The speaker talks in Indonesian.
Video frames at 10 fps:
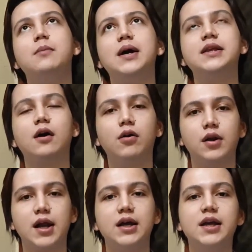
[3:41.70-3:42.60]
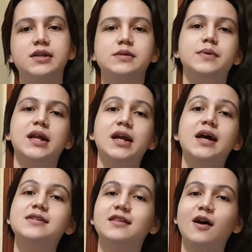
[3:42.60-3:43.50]
nggak banyak orang yang
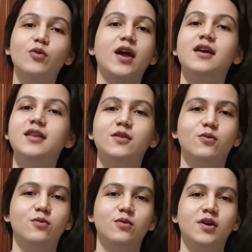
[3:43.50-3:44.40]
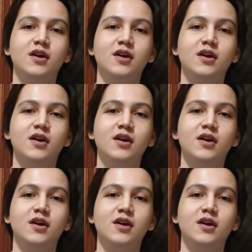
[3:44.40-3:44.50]
sebenarnya ngasih tahu kayak gitu